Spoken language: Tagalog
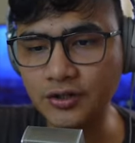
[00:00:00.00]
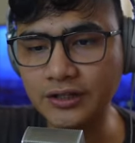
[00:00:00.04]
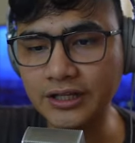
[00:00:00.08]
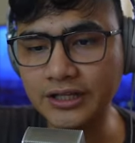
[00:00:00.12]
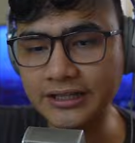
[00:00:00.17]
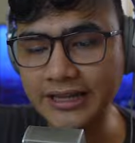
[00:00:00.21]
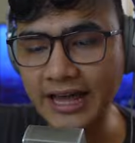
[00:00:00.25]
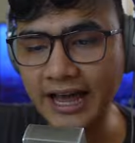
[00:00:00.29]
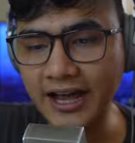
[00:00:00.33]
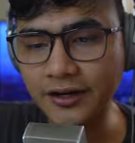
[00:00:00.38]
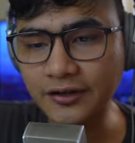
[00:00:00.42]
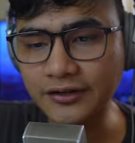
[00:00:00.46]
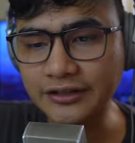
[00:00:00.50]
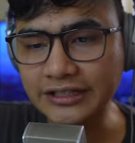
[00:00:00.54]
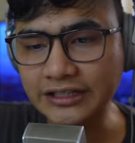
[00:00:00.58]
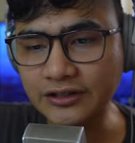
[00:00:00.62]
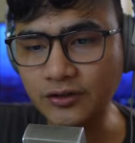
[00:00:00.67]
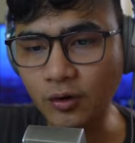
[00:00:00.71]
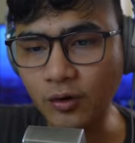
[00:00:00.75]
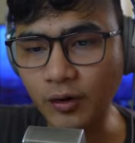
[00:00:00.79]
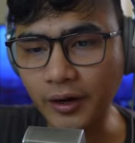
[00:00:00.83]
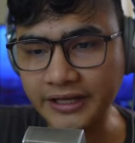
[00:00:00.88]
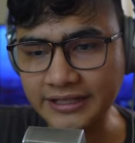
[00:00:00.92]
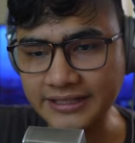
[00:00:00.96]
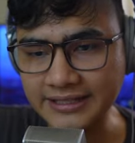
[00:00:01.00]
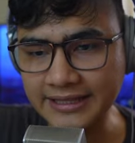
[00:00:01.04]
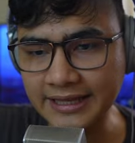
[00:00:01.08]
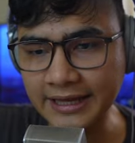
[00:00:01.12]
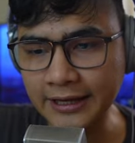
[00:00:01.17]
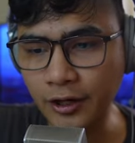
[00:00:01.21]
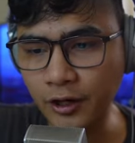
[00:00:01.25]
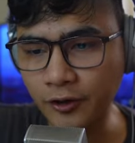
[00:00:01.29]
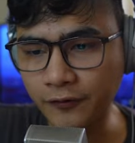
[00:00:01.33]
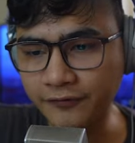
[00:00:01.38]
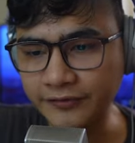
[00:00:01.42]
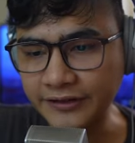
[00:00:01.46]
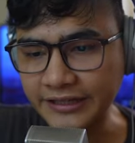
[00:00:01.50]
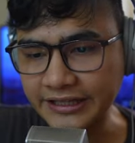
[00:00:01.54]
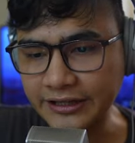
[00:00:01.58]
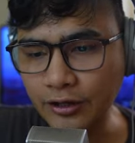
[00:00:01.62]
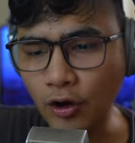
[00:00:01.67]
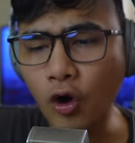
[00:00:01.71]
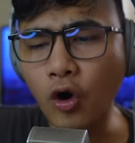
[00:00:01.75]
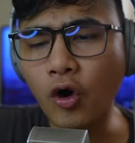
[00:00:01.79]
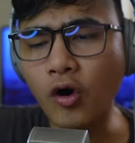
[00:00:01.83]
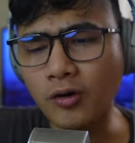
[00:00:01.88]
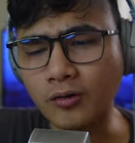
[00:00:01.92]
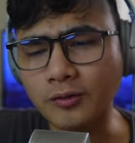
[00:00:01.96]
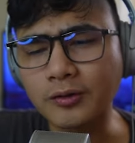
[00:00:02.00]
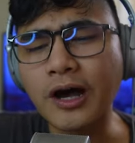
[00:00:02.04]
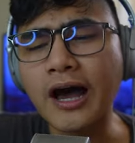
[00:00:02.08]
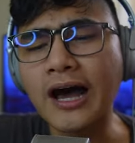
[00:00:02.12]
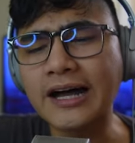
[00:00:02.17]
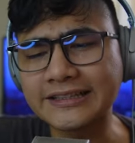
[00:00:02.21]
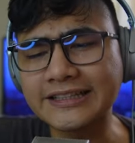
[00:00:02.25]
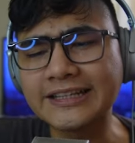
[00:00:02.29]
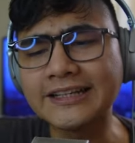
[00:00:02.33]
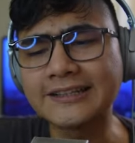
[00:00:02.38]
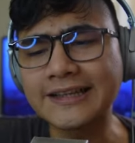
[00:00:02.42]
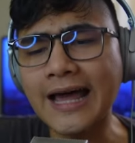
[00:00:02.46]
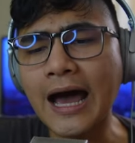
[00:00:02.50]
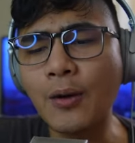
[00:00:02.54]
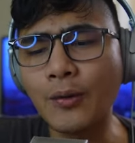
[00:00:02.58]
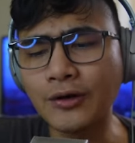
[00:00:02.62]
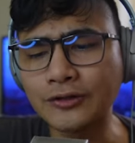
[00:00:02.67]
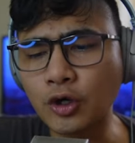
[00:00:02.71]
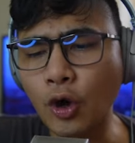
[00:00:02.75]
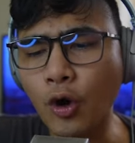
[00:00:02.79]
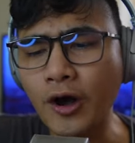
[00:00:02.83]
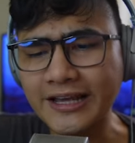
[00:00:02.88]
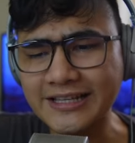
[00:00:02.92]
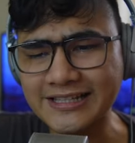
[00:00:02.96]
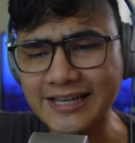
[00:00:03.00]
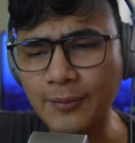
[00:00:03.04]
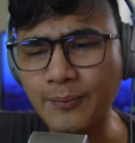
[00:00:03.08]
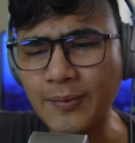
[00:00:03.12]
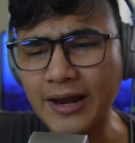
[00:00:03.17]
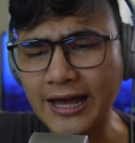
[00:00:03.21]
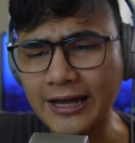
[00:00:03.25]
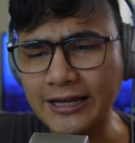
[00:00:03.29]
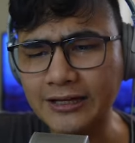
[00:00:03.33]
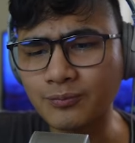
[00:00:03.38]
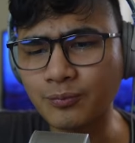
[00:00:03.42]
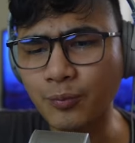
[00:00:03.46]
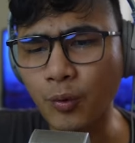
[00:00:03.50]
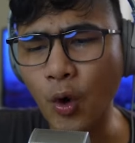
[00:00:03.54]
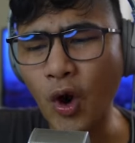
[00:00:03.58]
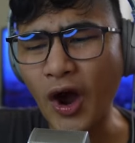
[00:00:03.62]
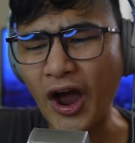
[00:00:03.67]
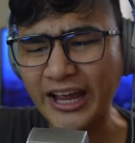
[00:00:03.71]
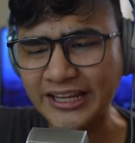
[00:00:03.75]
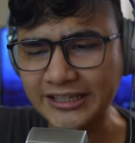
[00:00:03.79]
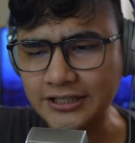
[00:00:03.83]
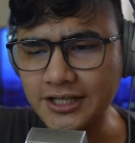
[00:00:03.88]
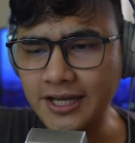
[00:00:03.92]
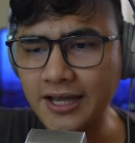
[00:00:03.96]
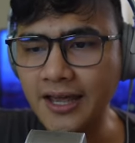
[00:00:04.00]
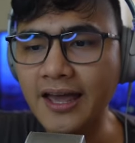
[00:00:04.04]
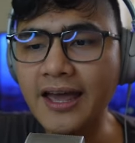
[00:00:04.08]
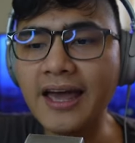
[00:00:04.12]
na tayo dito kay Stinger Flynn o ang tinatawag ko ay isang malaking poet.